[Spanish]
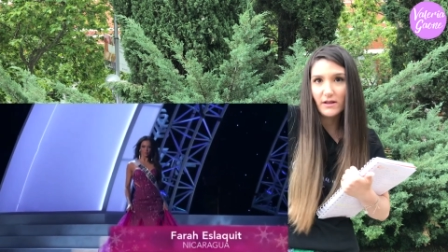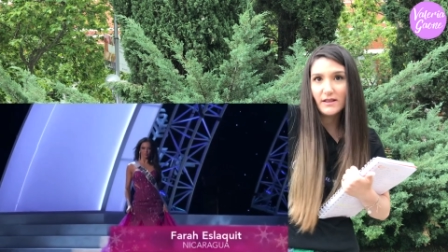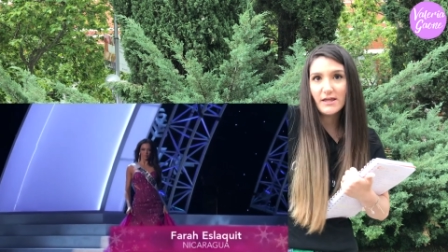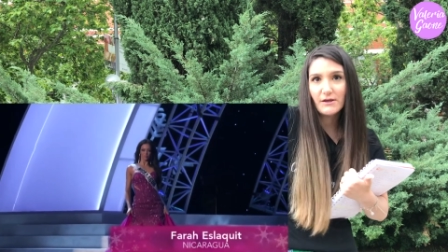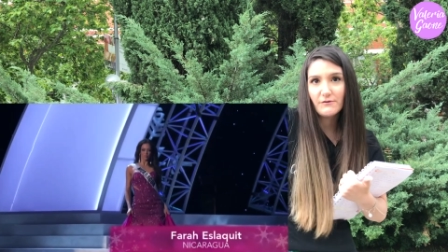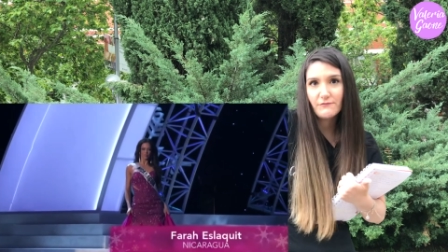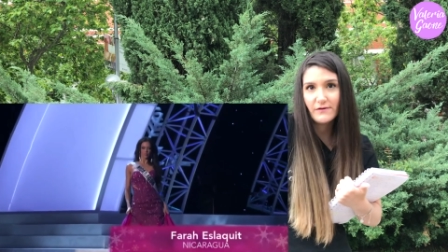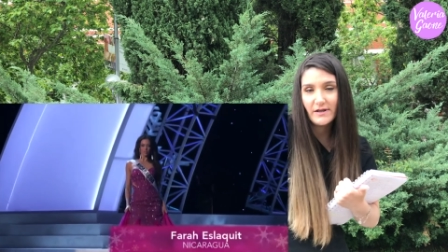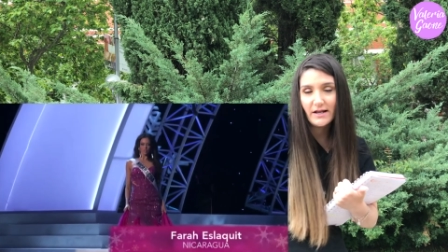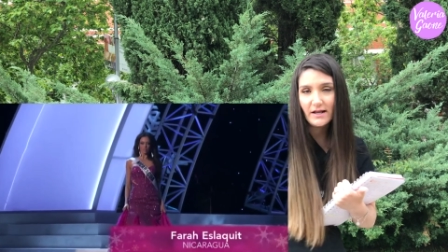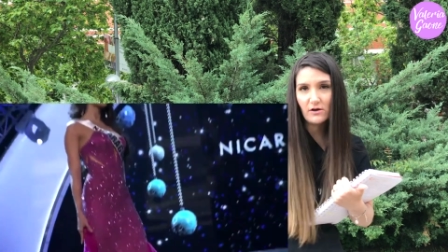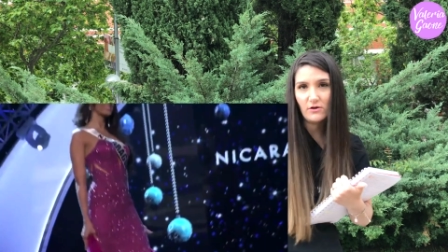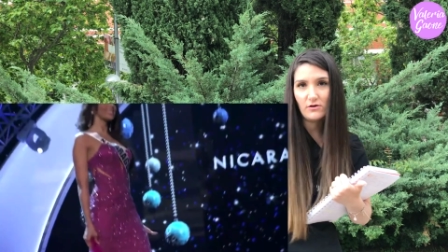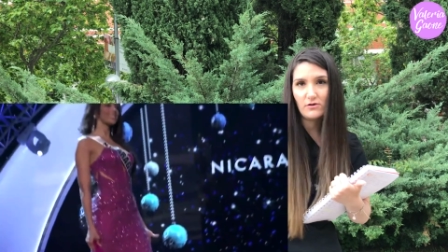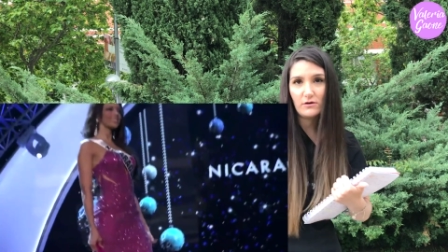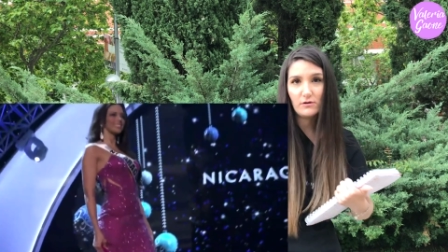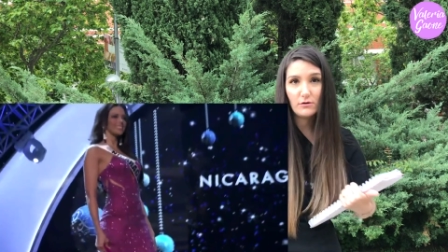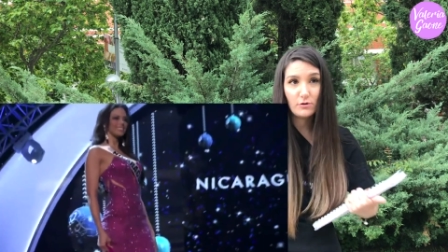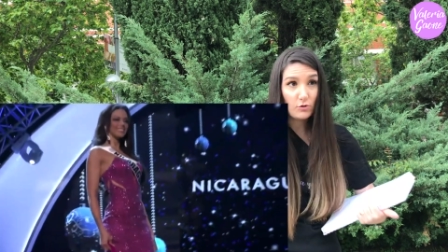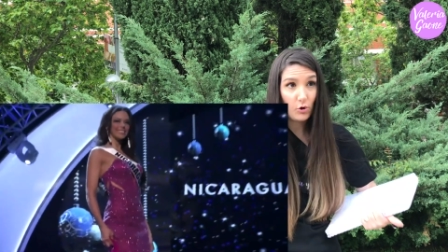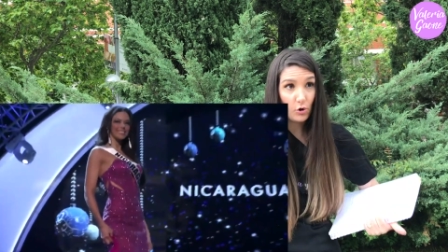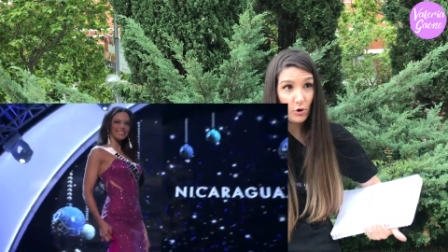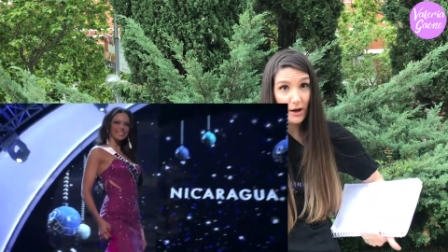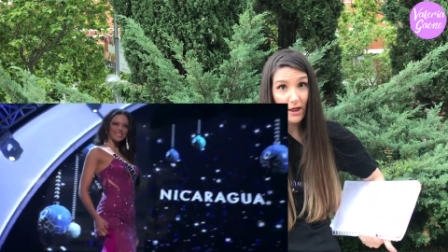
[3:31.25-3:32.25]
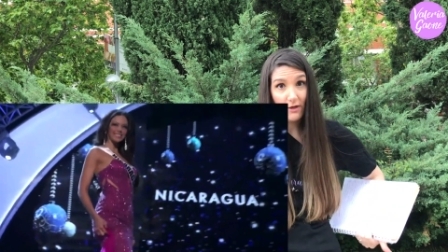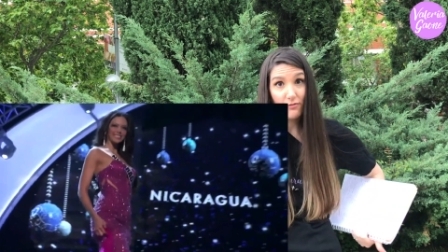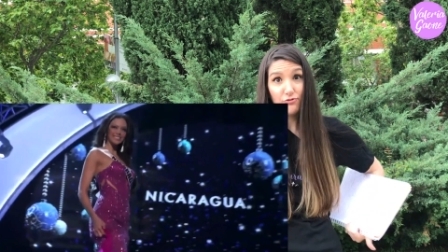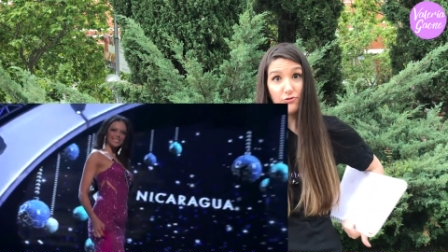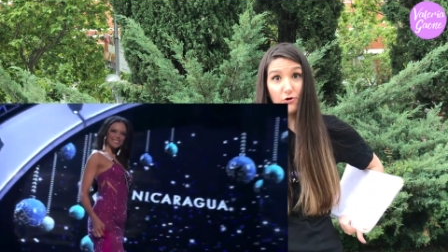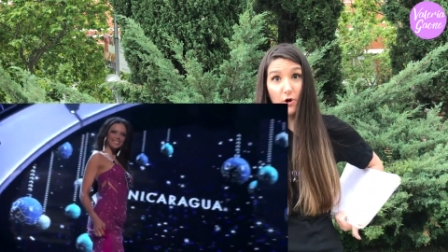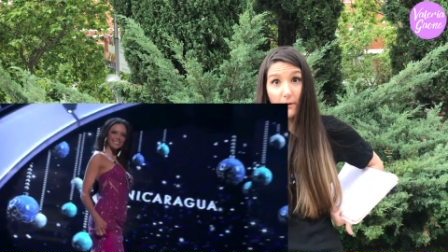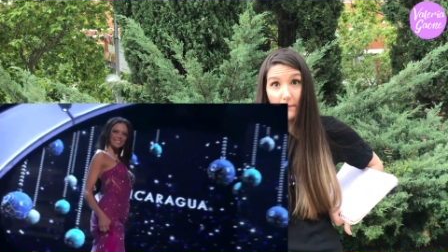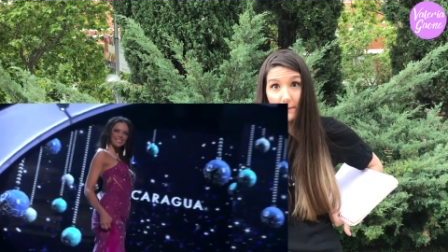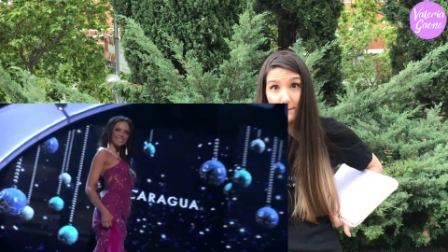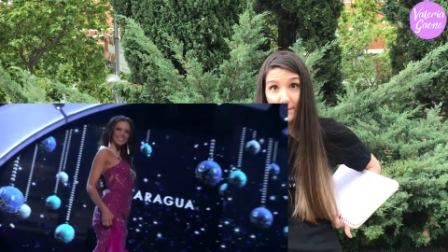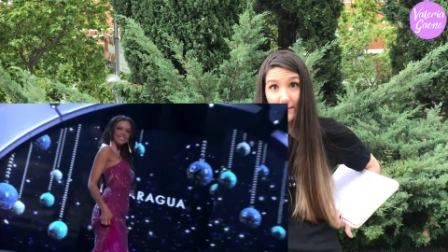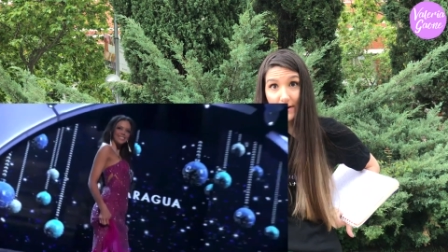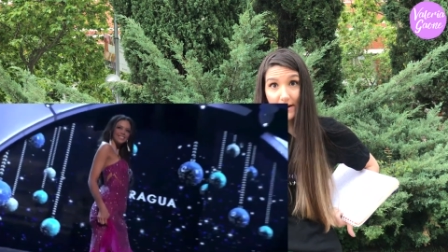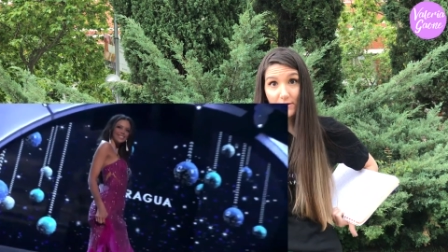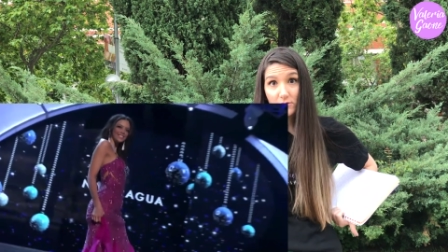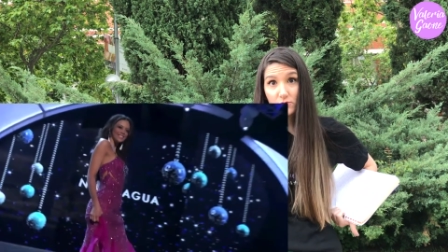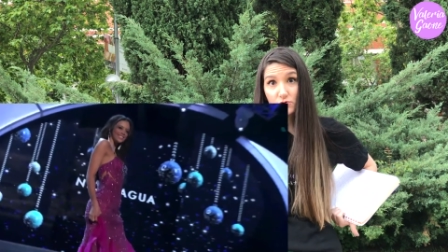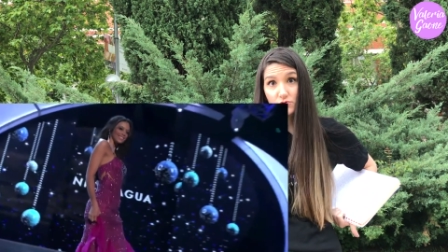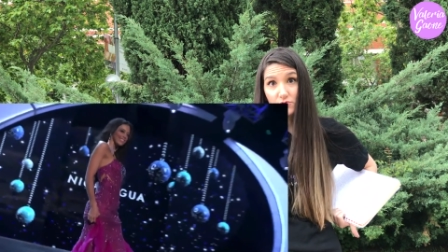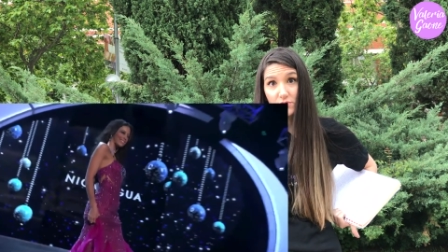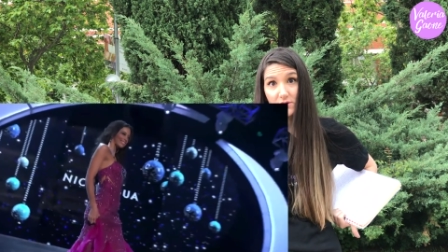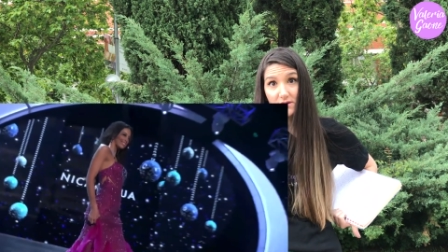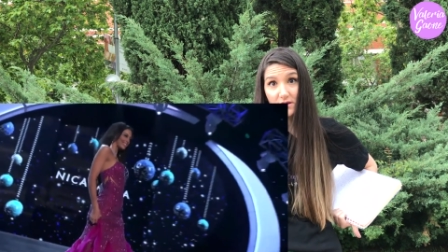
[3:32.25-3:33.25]
el desfile con, las dos
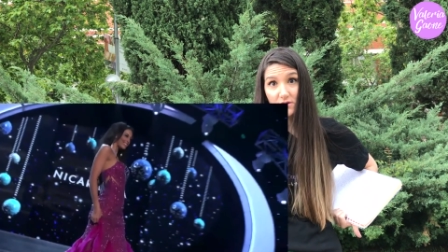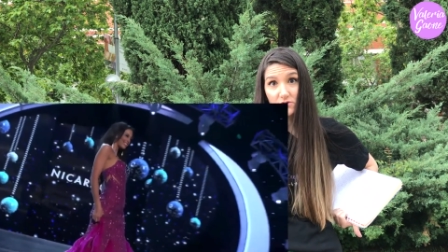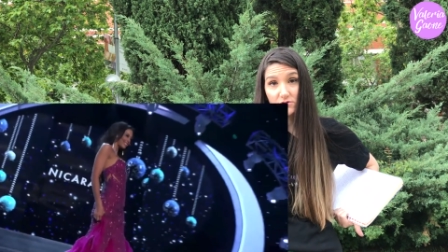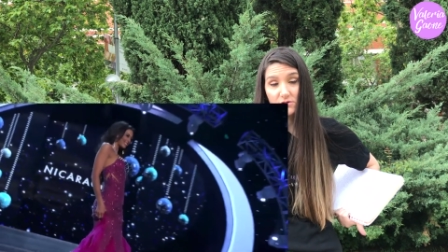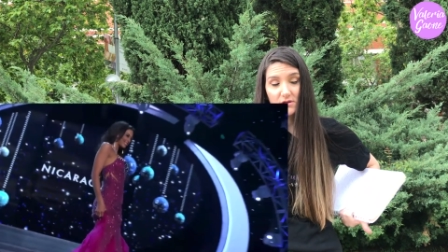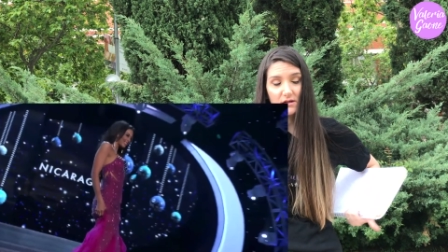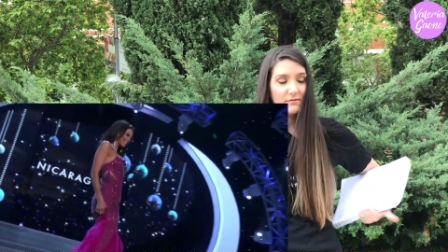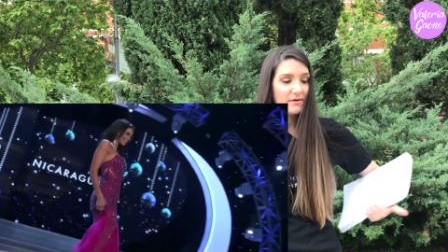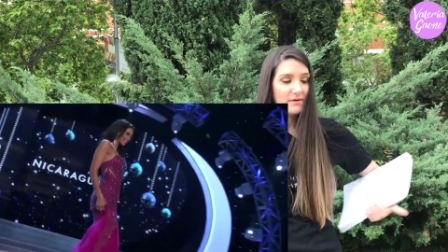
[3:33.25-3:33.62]
manos sujetándose el